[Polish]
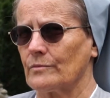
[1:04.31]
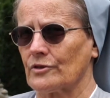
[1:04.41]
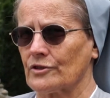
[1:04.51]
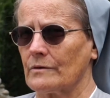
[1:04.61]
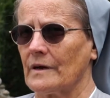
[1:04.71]
bo
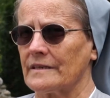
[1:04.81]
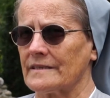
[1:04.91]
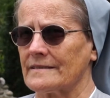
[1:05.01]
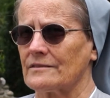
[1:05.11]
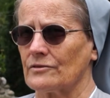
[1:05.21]
szkoła
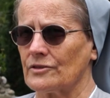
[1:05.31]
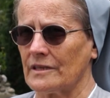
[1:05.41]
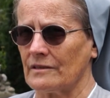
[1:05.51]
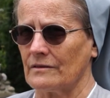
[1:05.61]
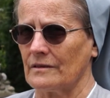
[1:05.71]
jest
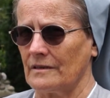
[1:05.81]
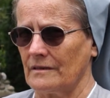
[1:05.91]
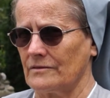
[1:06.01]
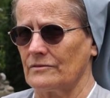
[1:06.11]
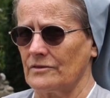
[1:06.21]
codzienna,
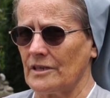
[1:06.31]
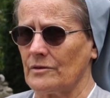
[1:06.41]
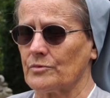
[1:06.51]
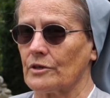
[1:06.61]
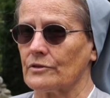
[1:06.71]
e,
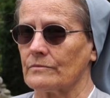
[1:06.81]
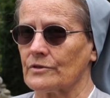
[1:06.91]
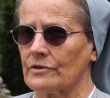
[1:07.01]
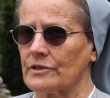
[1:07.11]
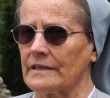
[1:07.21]
dzieci przychodzą
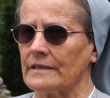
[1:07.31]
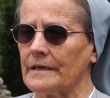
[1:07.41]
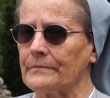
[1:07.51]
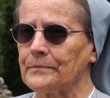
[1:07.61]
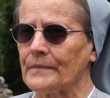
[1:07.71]
codziennie.